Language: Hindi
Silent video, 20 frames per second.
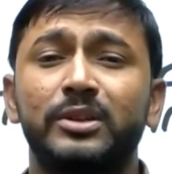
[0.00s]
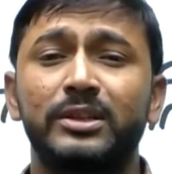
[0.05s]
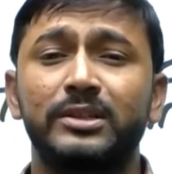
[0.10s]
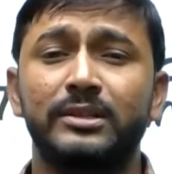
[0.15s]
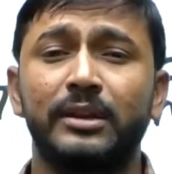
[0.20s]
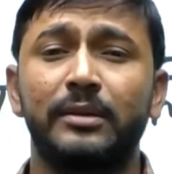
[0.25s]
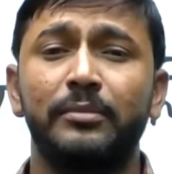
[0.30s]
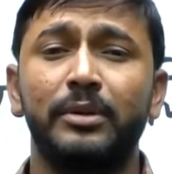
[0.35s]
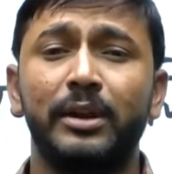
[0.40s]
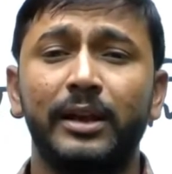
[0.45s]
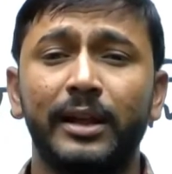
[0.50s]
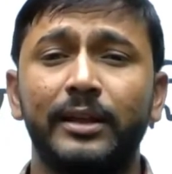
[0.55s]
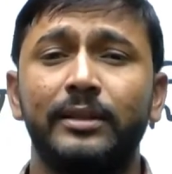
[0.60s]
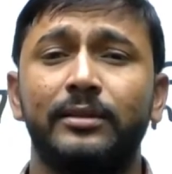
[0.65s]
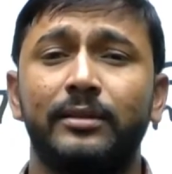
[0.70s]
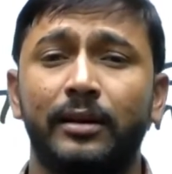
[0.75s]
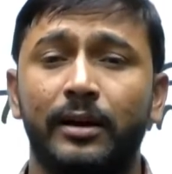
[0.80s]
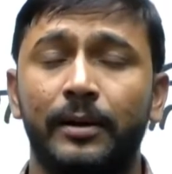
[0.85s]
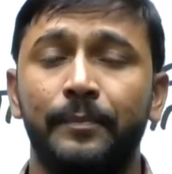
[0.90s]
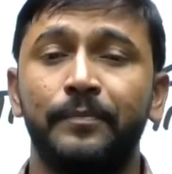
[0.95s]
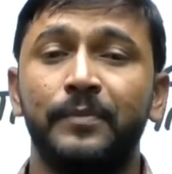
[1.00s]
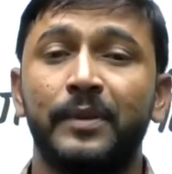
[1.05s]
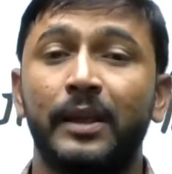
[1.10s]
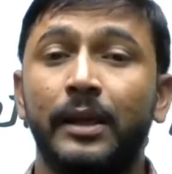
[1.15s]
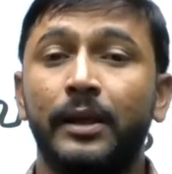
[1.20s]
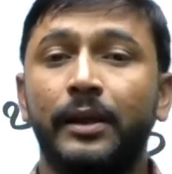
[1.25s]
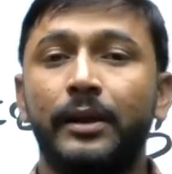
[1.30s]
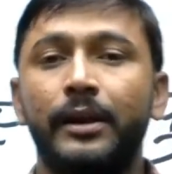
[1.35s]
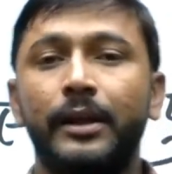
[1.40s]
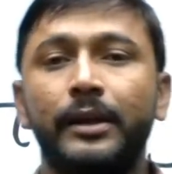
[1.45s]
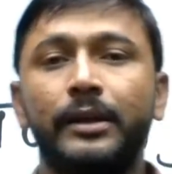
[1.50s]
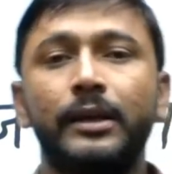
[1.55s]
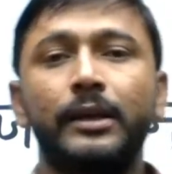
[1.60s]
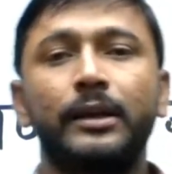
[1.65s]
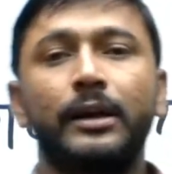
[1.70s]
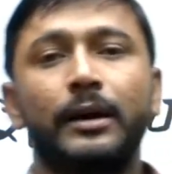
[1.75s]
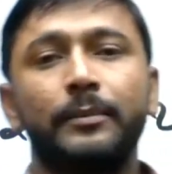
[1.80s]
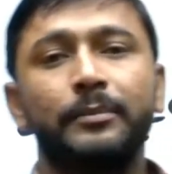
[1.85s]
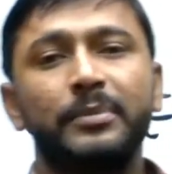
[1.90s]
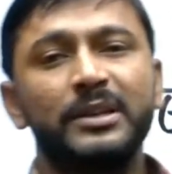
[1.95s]
शामिल नहीं था लेकिन
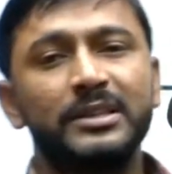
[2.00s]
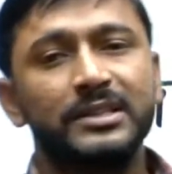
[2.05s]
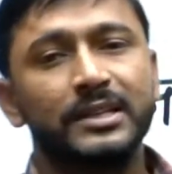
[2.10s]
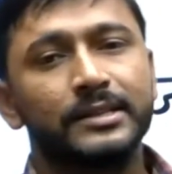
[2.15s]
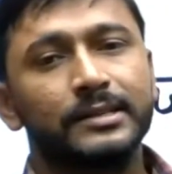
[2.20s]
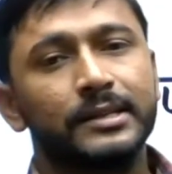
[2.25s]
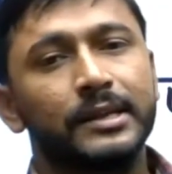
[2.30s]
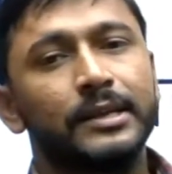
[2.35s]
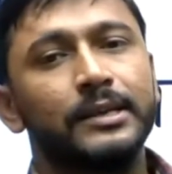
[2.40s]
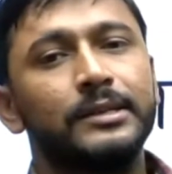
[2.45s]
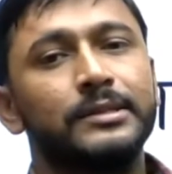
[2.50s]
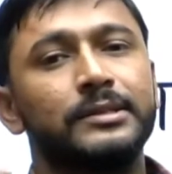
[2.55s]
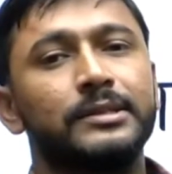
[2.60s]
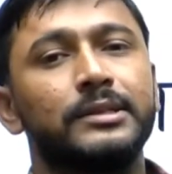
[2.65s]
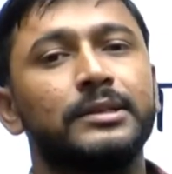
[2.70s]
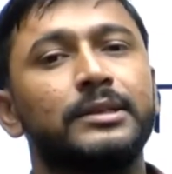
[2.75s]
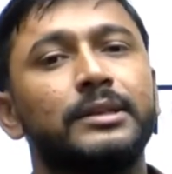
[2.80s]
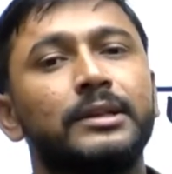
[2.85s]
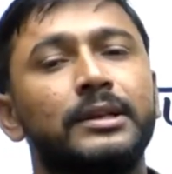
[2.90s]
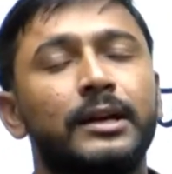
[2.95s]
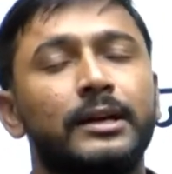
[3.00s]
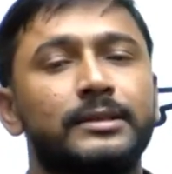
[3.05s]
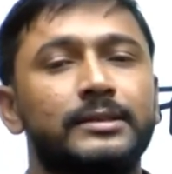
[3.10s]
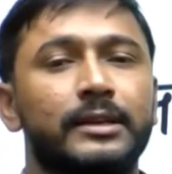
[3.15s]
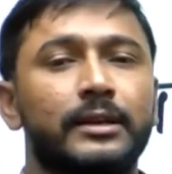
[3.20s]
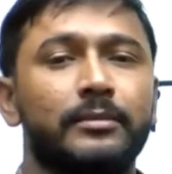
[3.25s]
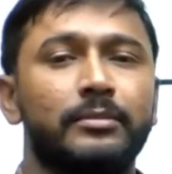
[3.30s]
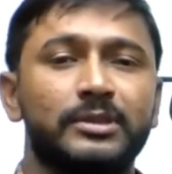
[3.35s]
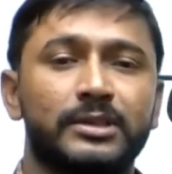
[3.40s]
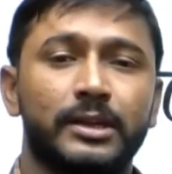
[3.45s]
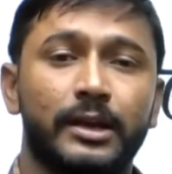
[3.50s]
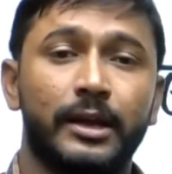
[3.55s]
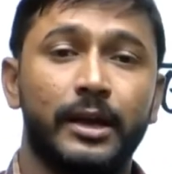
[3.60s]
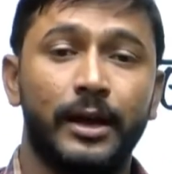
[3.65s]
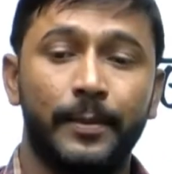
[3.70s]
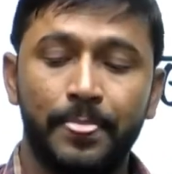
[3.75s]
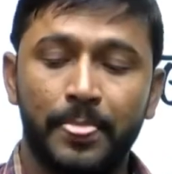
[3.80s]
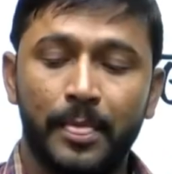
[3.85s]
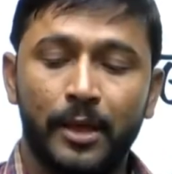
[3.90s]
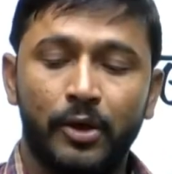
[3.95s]
अभी जैसे ही सी e का सिलेबस आया
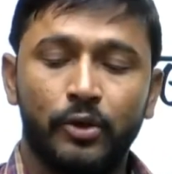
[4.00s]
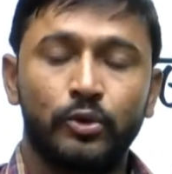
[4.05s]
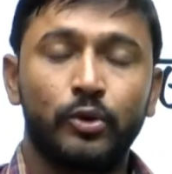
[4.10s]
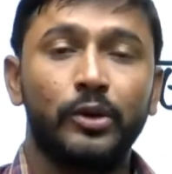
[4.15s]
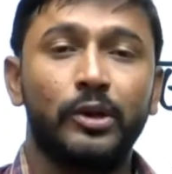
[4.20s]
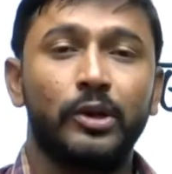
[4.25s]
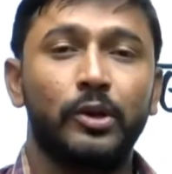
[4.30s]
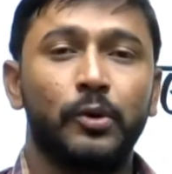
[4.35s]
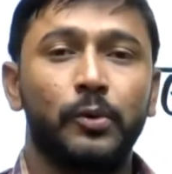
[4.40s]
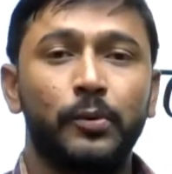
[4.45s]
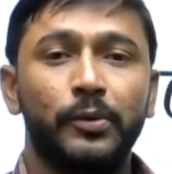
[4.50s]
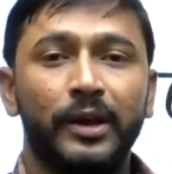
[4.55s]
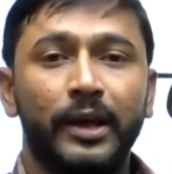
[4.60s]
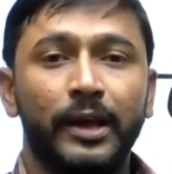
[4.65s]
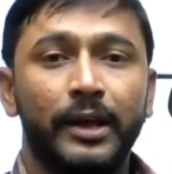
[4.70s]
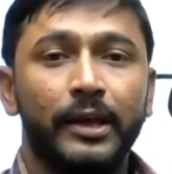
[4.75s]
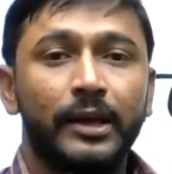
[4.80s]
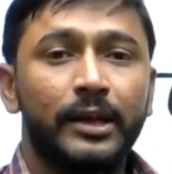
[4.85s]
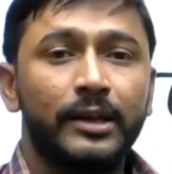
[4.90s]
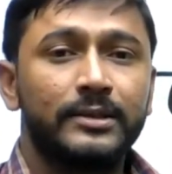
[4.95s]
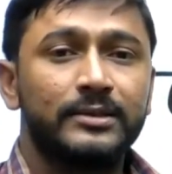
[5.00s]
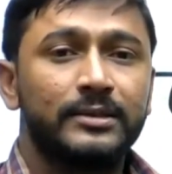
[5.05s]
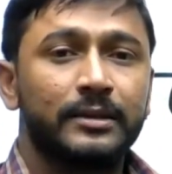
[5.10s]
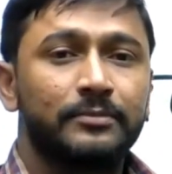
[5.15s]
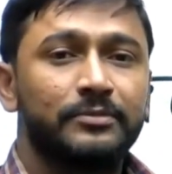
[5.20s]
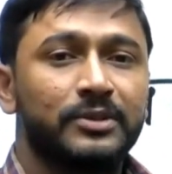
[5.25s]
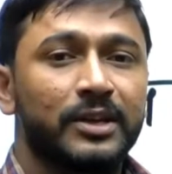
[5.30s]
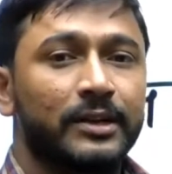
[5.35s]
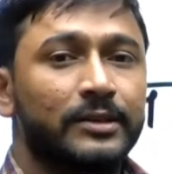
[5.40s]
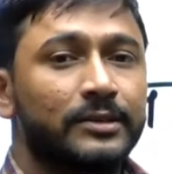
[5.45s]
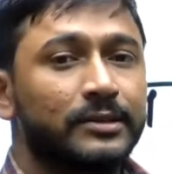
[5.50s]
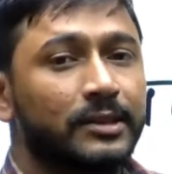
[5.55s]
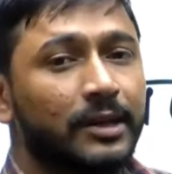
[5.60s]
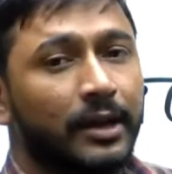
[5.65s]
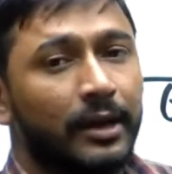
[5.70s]
तो इन्होंने इन सब्जेक्ट के